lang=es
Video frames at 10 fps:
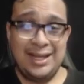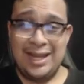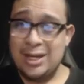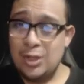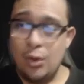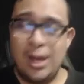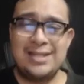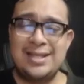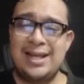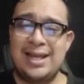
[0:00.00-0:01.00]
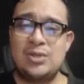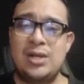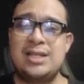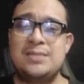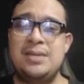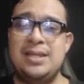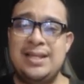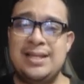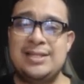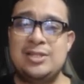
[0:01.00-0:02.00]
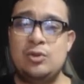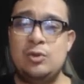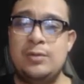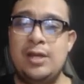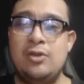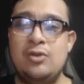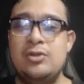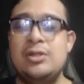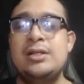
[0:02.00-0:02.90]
que no hace caso a las medidas de su gobierno,